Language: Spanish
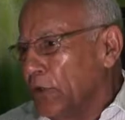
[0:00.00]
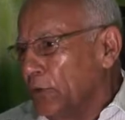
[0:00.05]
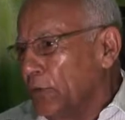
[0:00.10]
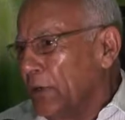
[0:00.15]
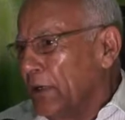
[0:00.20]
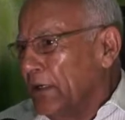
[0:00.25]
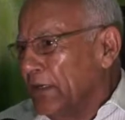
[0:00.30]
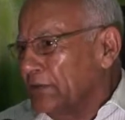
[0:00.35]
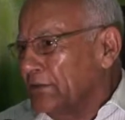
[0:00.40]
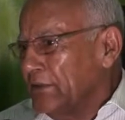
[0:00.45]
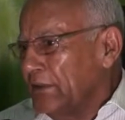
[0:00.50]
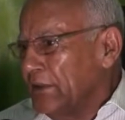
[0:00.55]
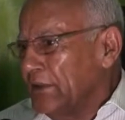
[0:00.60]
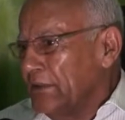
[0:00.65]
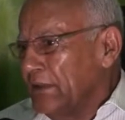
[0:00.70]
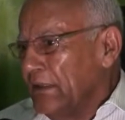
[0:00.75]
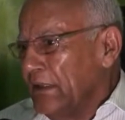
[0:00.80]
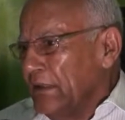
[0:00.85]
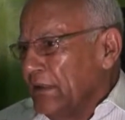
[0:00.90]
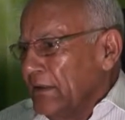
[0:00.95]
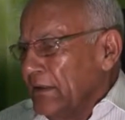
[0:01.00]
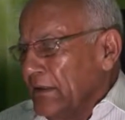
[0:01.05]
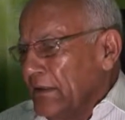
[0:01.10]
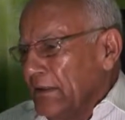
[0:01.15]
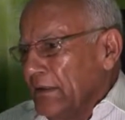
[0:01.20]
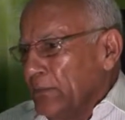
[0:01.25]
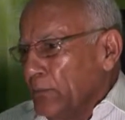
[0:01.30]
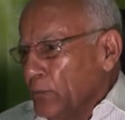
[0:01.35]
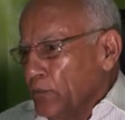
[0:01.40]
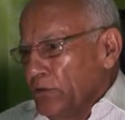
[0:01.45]
que van a ser
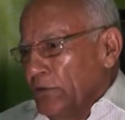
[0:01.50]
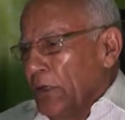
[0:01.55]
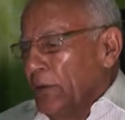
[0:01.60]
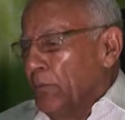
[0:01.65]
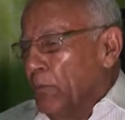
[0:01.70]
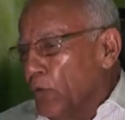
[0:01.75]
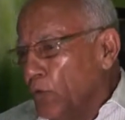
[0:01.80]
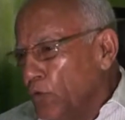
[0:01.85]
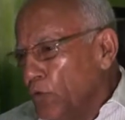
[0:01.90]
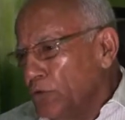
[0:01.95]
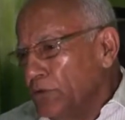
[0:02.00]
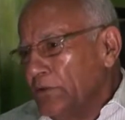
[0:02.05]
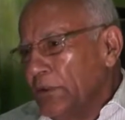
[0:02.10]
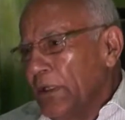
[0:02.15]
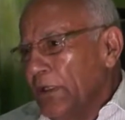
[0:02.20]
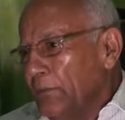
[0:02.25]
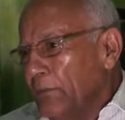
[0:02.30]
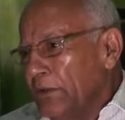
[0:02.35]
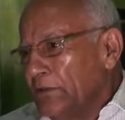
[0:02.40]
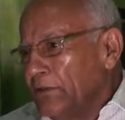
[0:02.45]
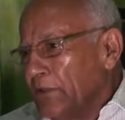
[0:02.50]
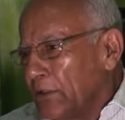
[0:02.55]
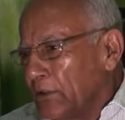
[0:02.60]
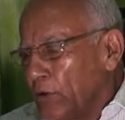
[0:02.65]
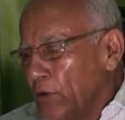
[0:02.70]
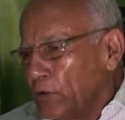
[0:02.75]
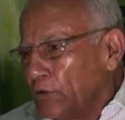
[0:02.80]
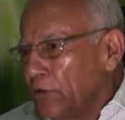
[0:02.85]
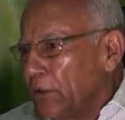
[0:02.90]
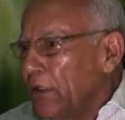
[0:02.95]
eh, muchas multas y muchas
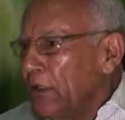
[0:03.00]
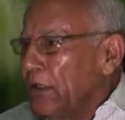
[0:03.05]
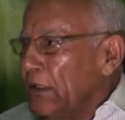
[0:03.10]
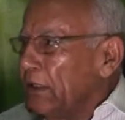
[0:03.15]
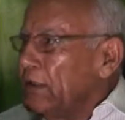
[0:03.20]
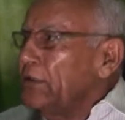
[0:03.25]
cosas.